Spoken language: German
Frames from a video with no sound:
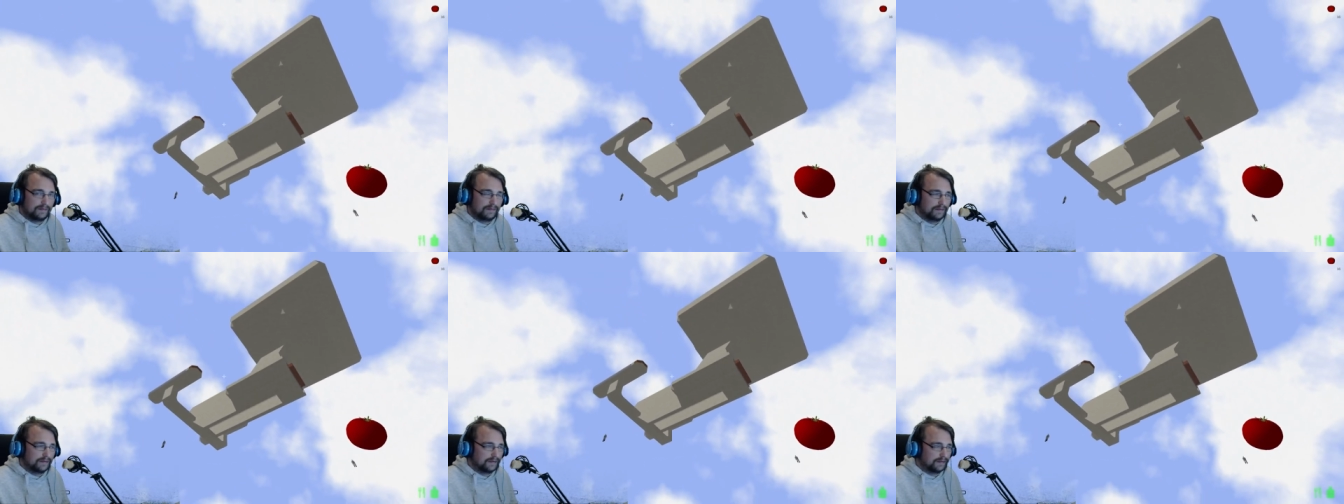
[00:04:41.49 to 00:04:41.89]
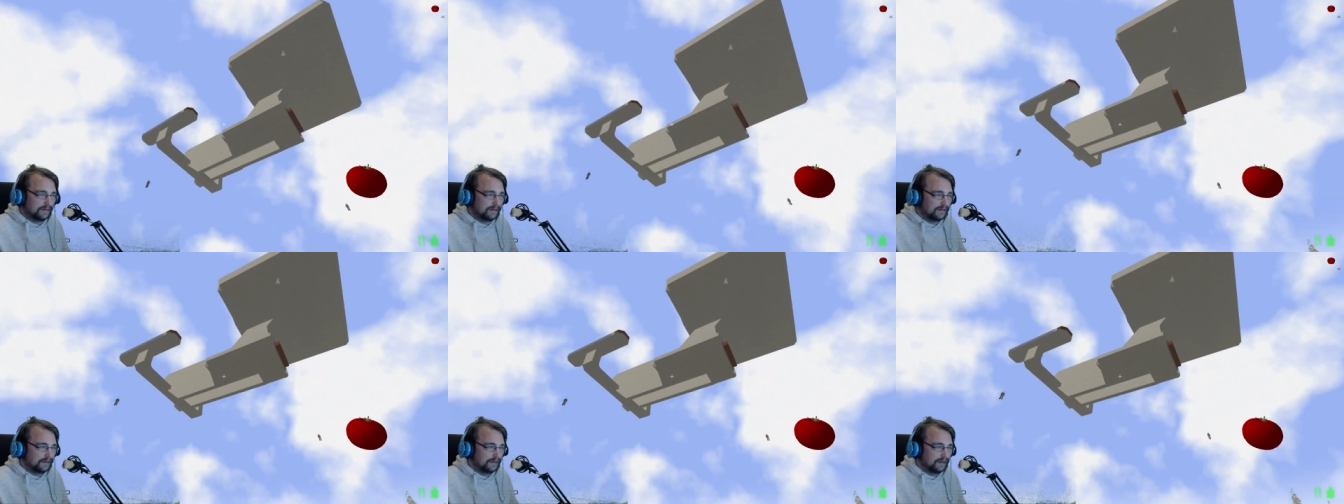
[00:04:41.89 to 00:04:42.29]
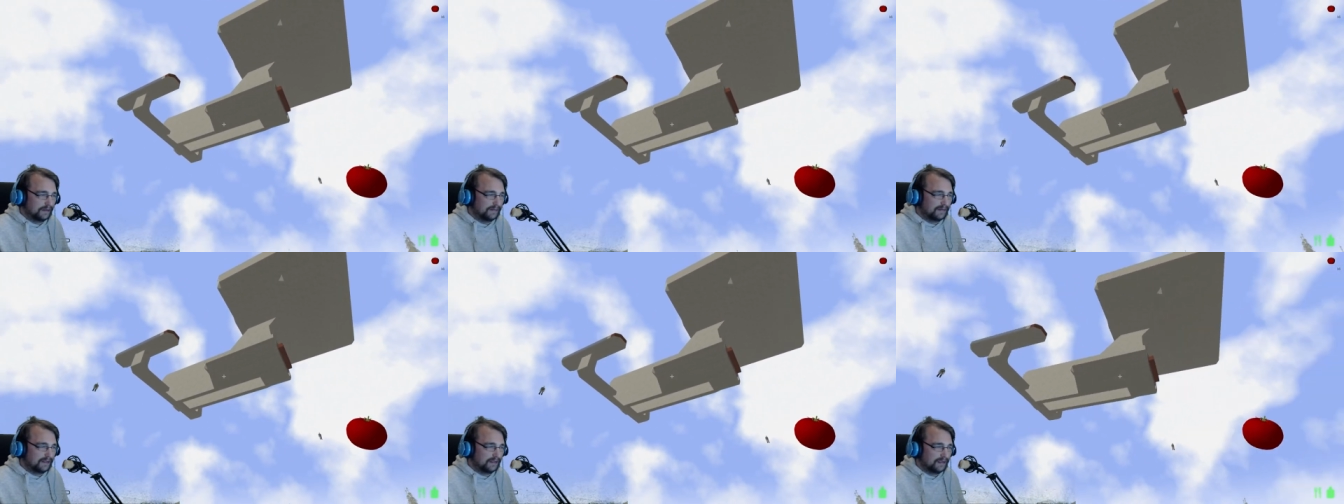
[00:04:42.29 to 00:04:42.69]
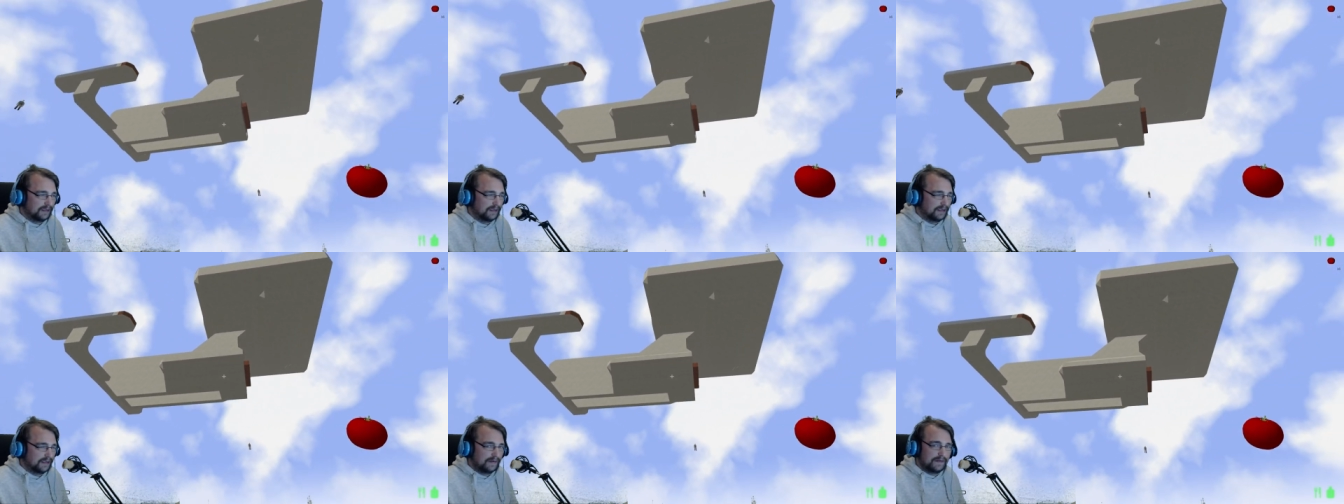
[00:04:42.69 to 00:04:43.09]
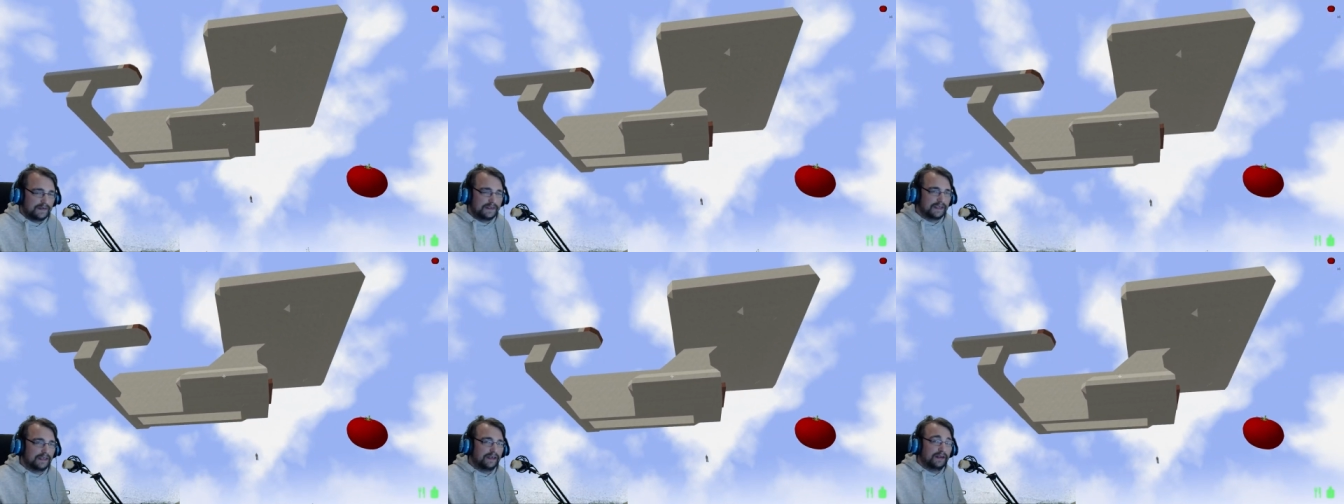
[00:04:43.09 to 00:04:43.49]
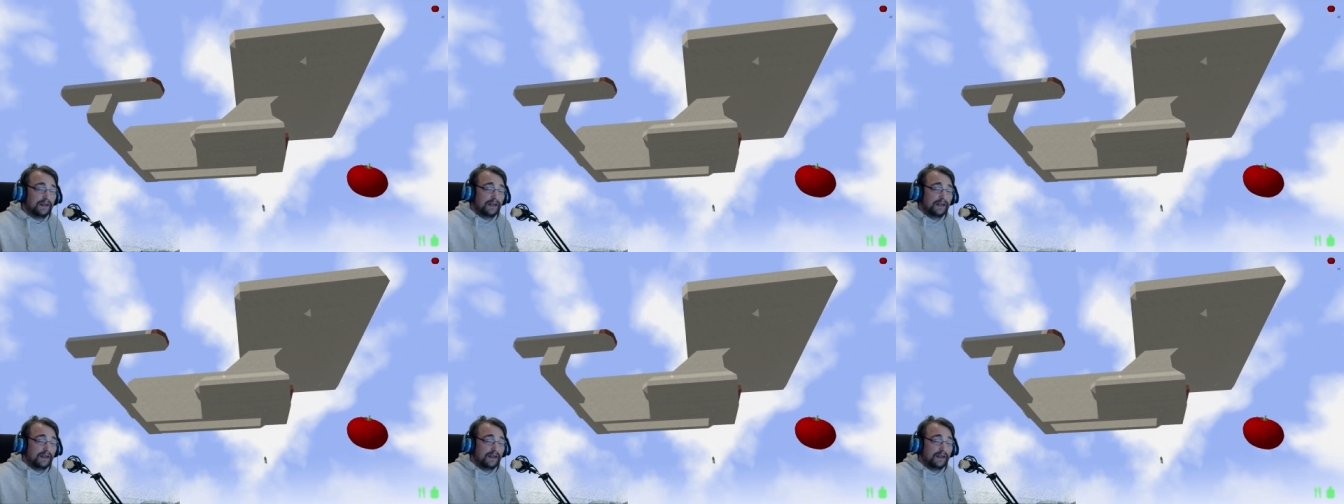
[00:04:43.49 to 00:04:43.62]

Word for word: So. Auf in, jeden Fall. In diesem genau. Sinne,